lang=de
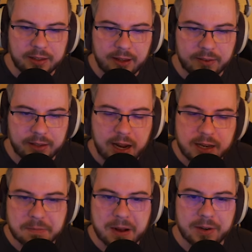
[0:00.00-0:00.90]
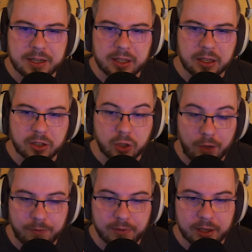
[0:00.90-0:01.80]
dass ich jedes Mal, wenn ich äh,
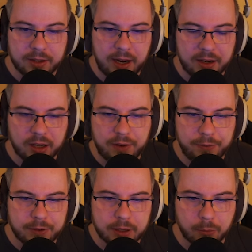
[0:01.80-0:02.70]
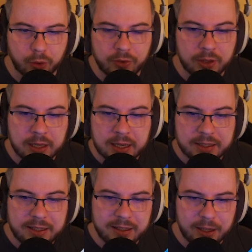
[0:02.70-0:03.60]
getroffen werde, eine andere Waffe nehmen muss.
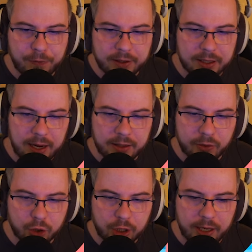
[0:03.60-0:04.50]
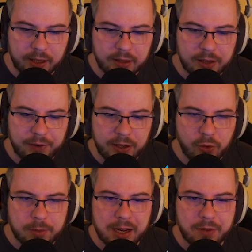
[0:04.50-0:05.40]
Die Idee fand ich gar nicht so schlecht.
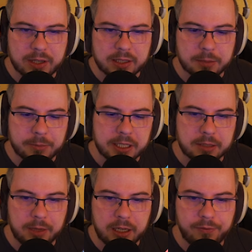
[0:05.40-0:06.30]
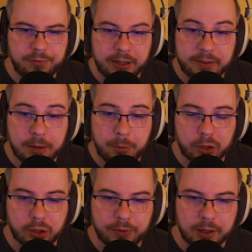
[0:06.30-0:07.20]
Eventuell machen wir das demnächst mal, falls ihr da Bock
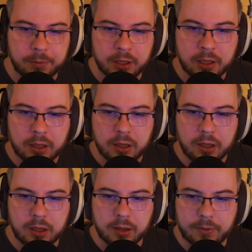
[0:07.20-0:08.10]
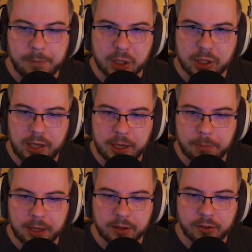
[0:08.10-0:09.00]
drauf habt. Äh, smash den
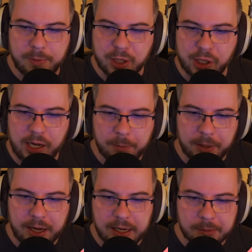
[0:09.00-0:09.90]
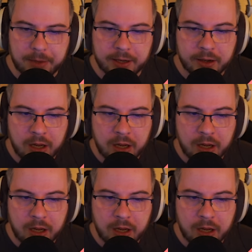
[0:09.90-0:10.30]
Like-Button, smash den Like-Button allgemein